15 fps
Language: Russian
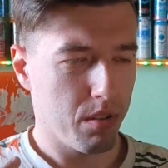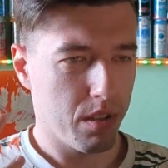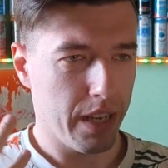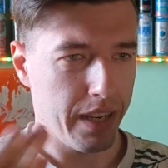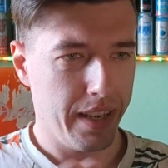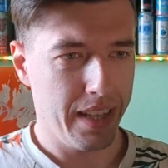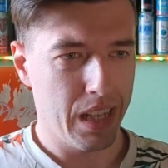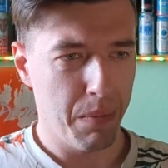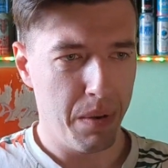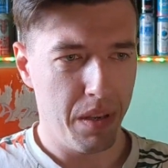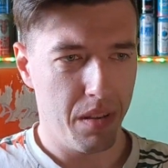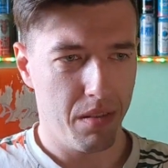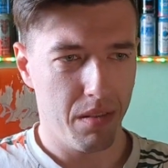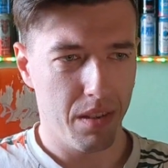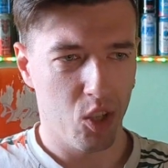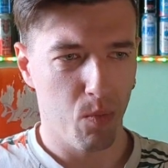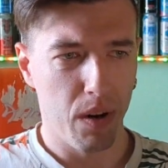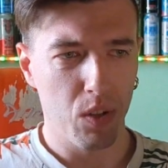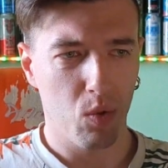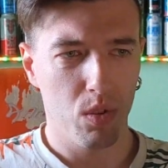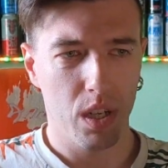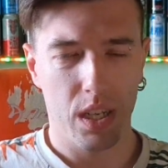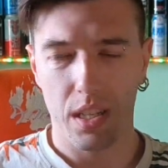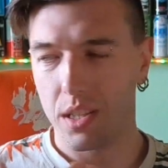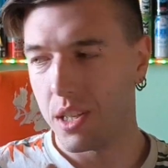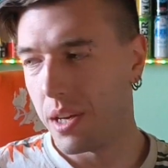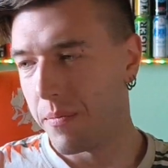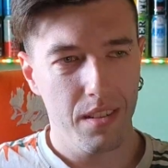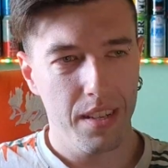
Как ей допить эту банку до конца?